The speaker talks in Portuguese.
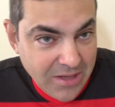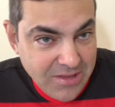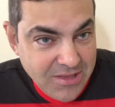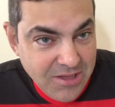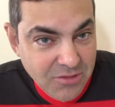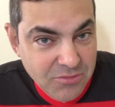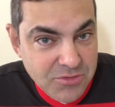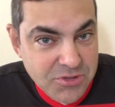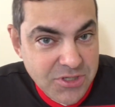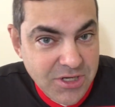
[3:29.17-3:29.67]

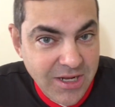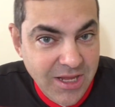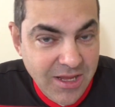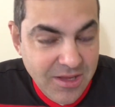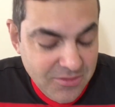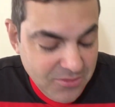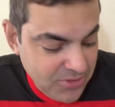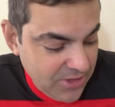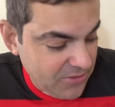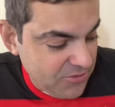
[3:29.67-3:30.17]
batendo de
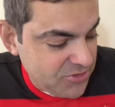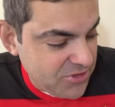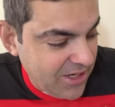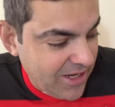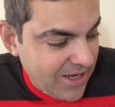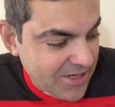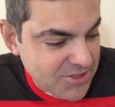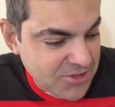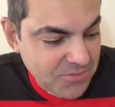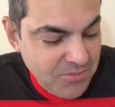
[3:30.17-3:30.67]
lado, dando de
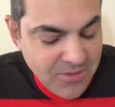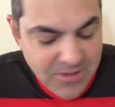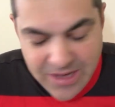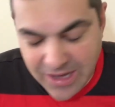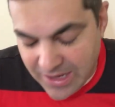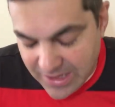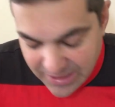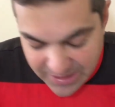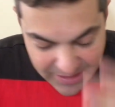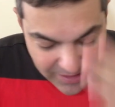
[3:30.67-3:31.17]
ladinho.
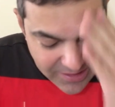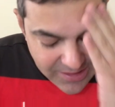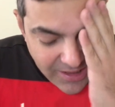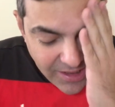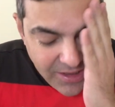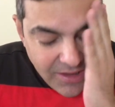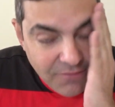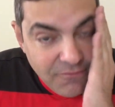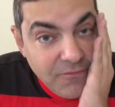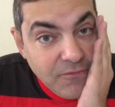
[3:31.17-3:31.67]
Cara, o
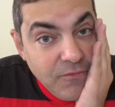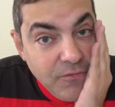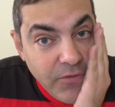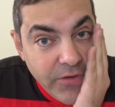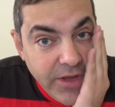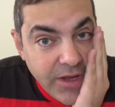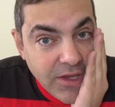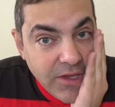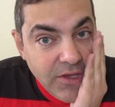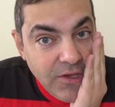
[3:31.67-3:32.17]
que, que
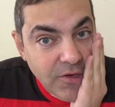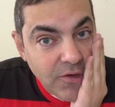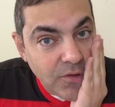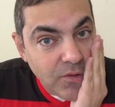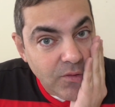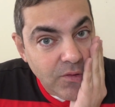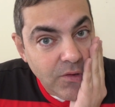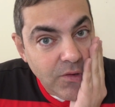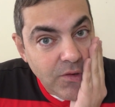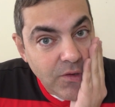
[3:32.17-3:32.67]
foi
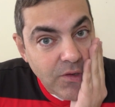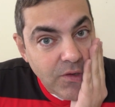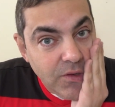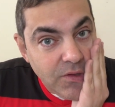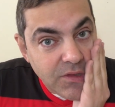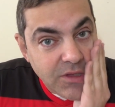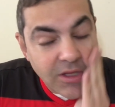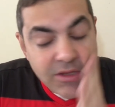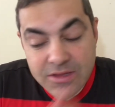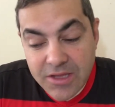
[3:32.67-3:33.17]
aquilo?
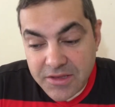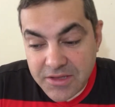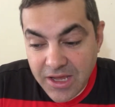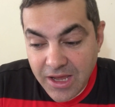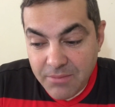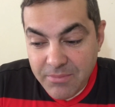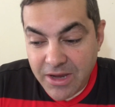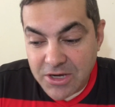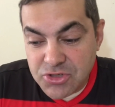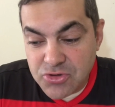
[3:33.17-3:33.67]
Tentando
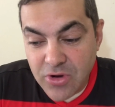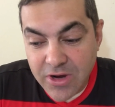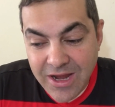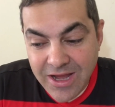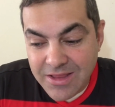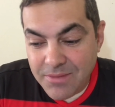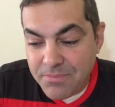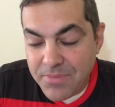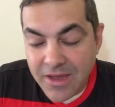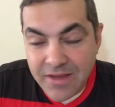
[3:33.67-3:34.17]
armar
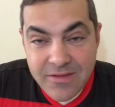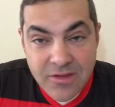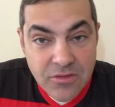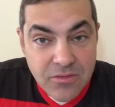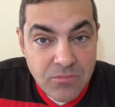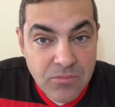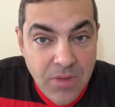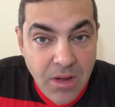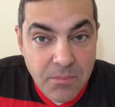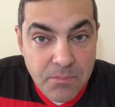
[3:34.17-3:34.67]
jogada,
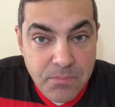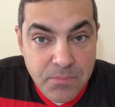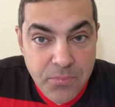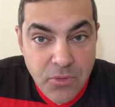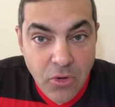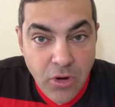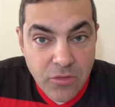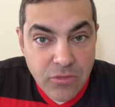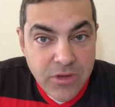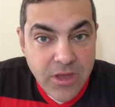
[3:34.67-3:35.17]
perdendo uma
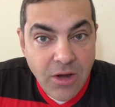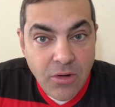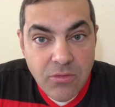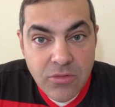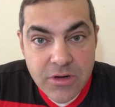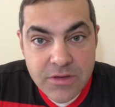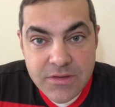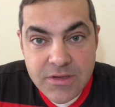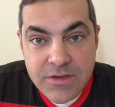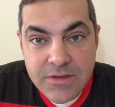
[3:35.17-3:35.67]
pior do que a
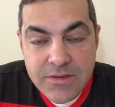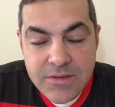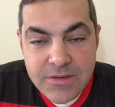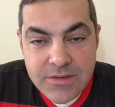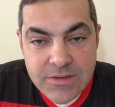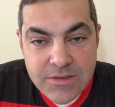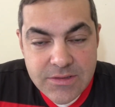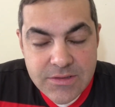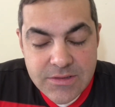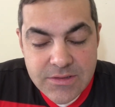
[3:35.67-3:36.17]
outra.
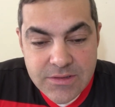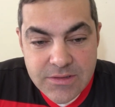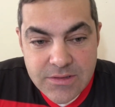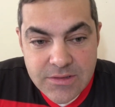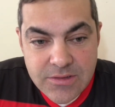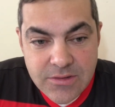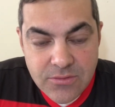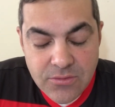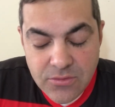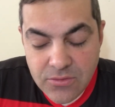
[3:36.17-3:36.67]

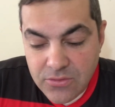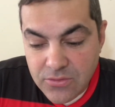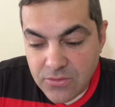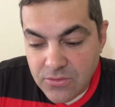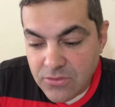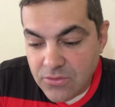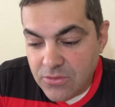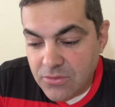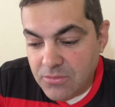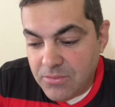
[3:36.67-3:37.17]

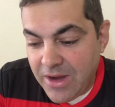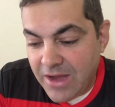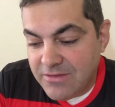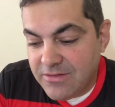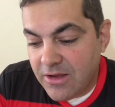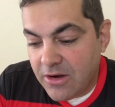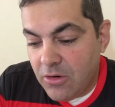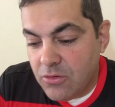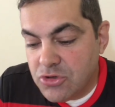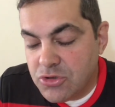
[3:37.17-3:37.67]
O, o
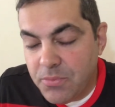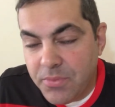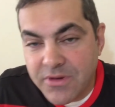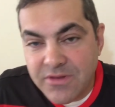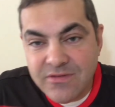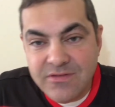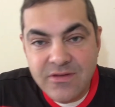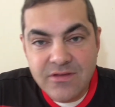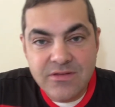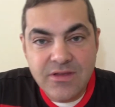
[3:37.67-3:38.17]
Márcio Araújo
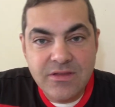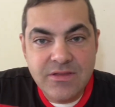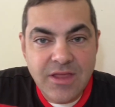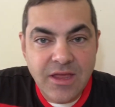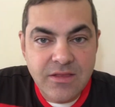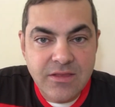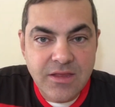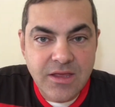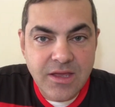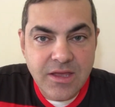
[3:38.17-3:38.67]
precisa
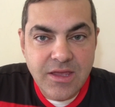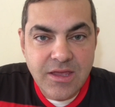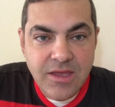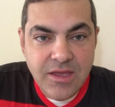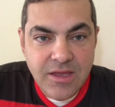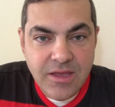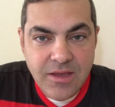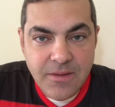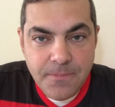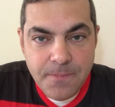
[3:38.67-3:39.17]
entender
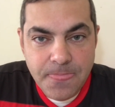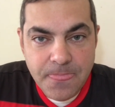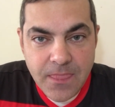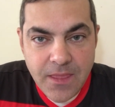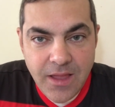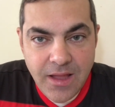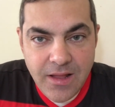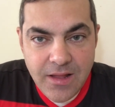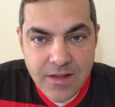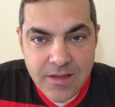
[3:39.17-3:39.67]
que
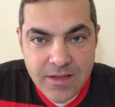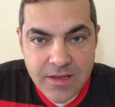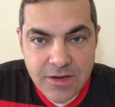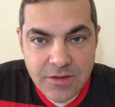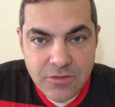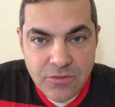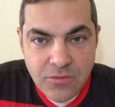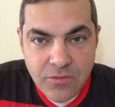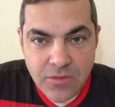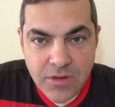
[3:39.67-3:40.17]

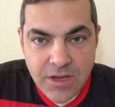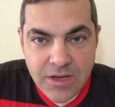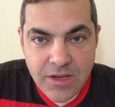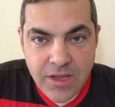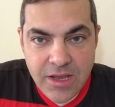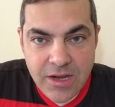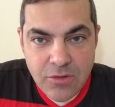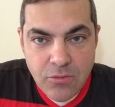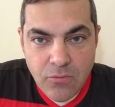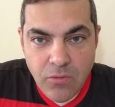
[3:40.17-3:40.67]
ele não
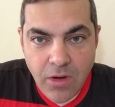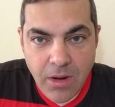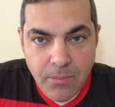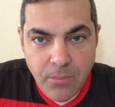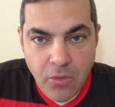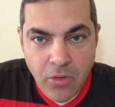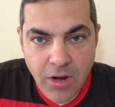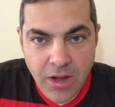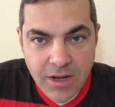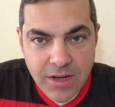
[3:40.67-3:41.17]
ele, ele com a
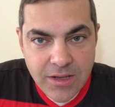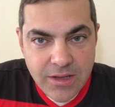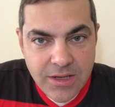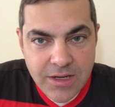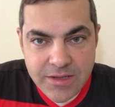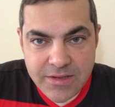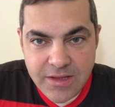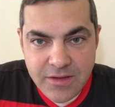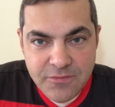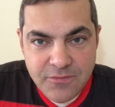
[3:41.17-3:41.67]
bola,
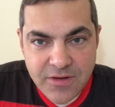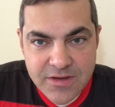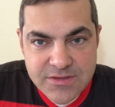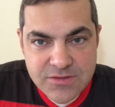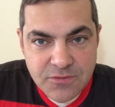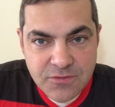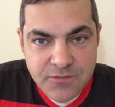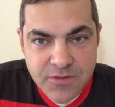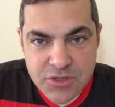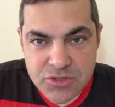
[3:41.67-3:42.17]
ele tem que
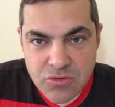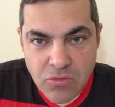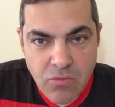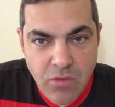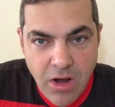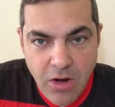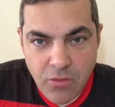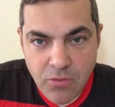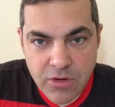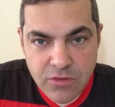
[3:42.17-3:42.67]
fazer o feijão
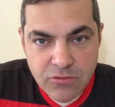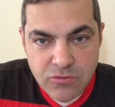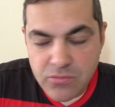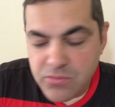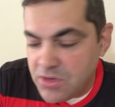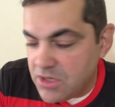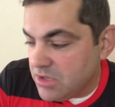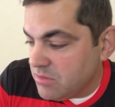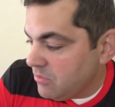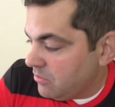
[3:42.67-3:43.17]
com arroz o
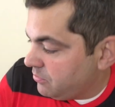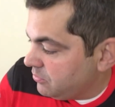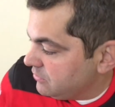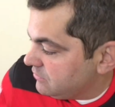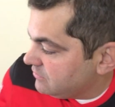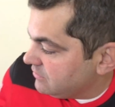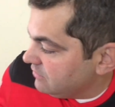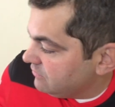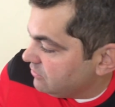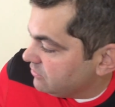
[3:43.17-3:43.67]
mínimo
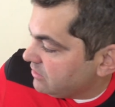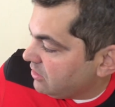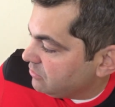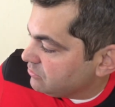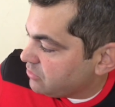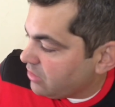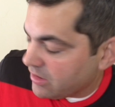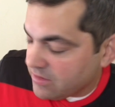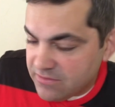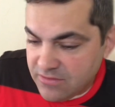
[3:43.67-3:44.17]
possível, dar
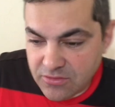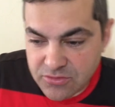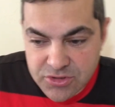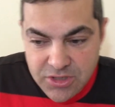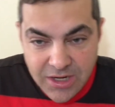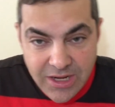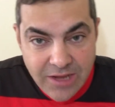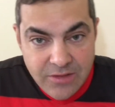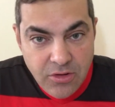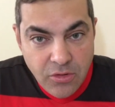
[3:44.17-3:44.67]
um toquezinho
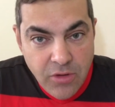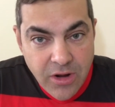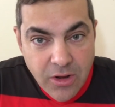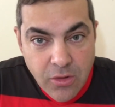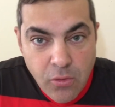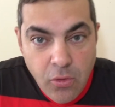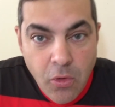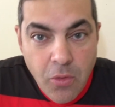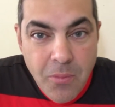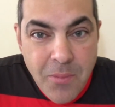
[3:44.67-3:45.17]
de lado, agora
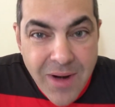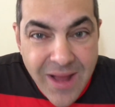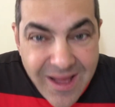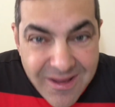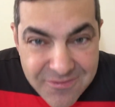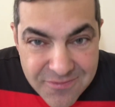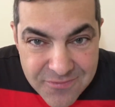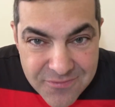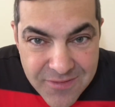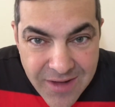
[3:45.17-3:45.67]

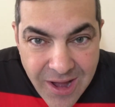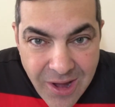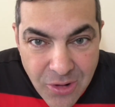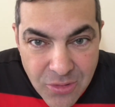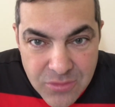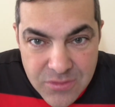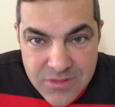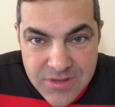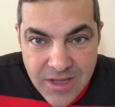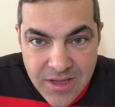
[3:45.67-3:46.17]
cobrar
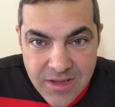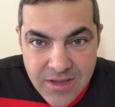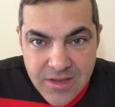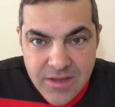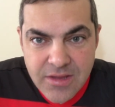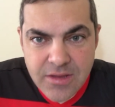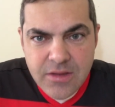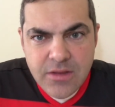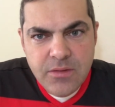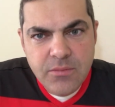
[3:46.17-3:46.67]
falta,
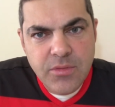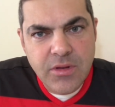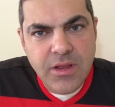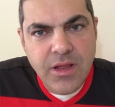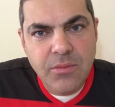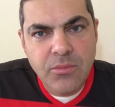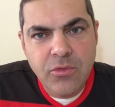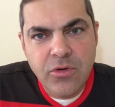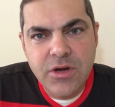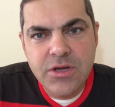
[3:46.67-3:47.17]
pelo
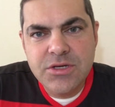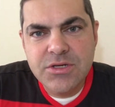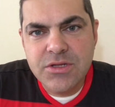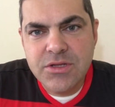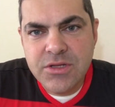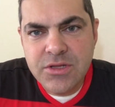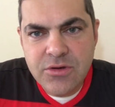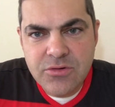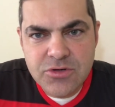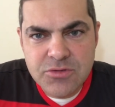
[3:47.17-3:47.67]
amor de
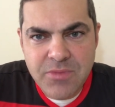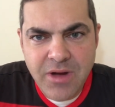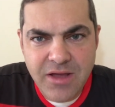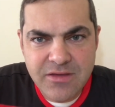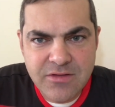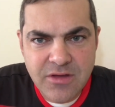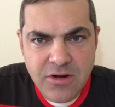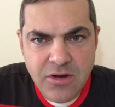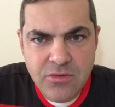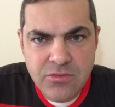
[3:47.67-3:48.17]
Deus,
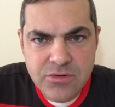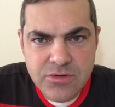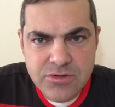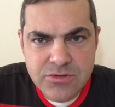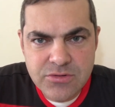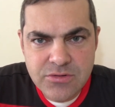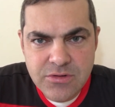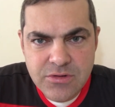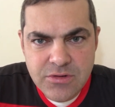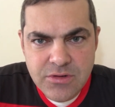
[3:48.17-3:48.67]
Márcio
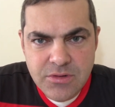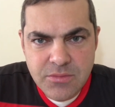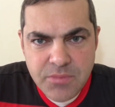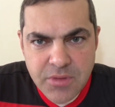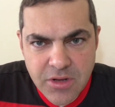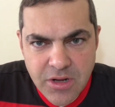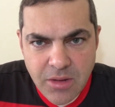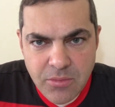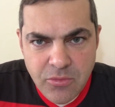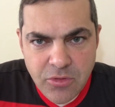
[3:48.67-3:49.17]
Araújo.
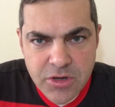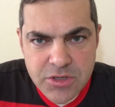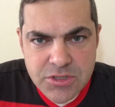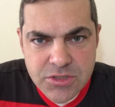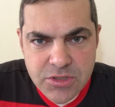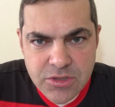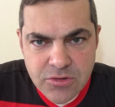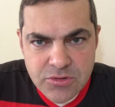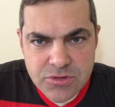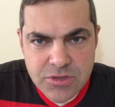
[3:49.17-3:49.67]
Pelo amor de
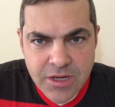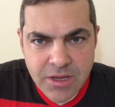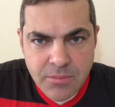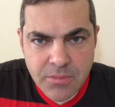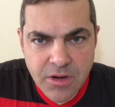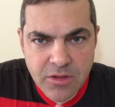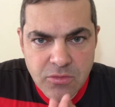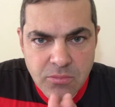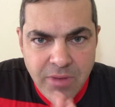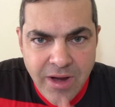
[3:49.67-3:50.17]
Deus.
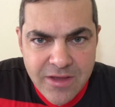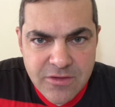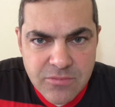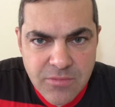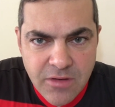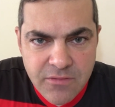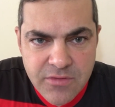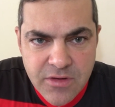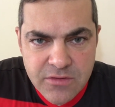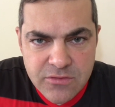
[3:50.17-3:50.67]
Lembrando mais
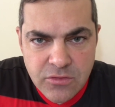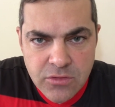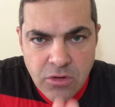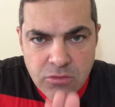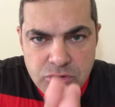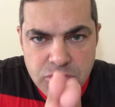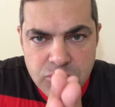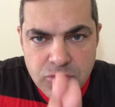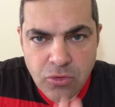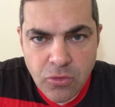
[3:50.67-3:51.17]
uma vez, eu
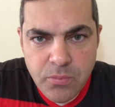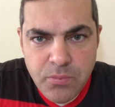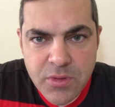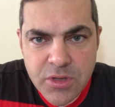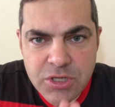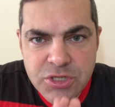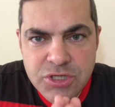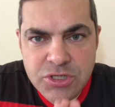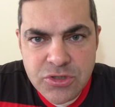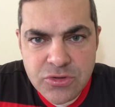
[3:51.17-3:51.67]
não estou
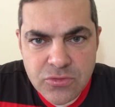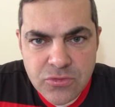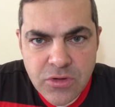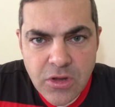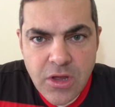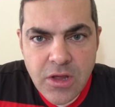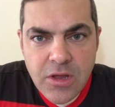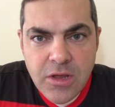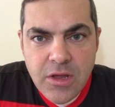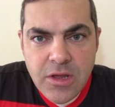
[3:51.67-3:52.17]
pedindo
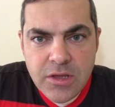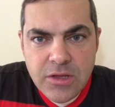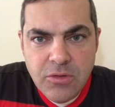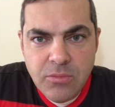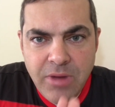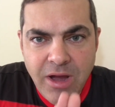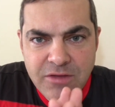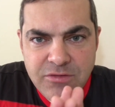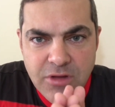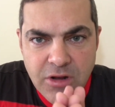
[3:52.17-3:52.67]
que
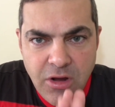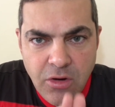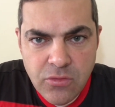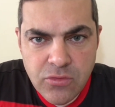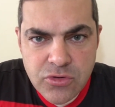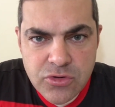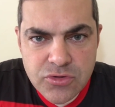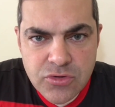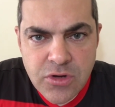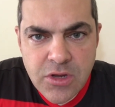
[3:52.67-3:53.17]
o Márcio
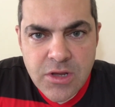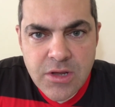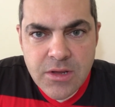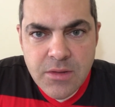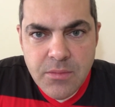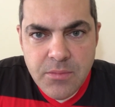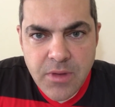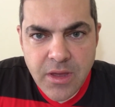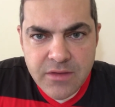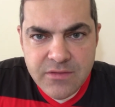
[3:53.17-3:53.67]
Araújo
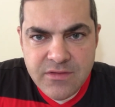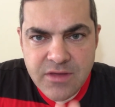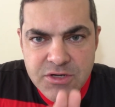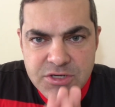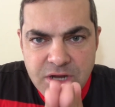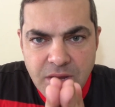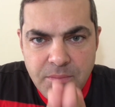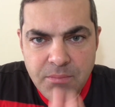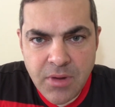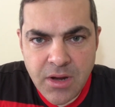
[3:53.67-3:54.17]
eh,
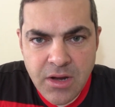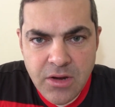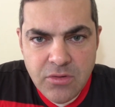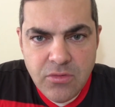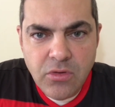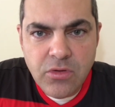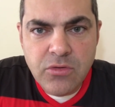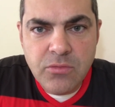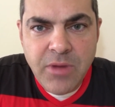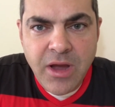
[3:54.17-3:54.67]
seja
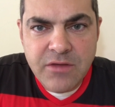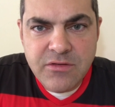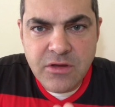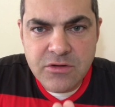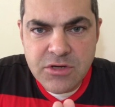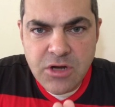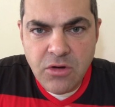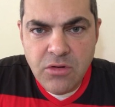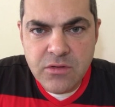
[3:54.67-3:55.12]
banco, que o Márcio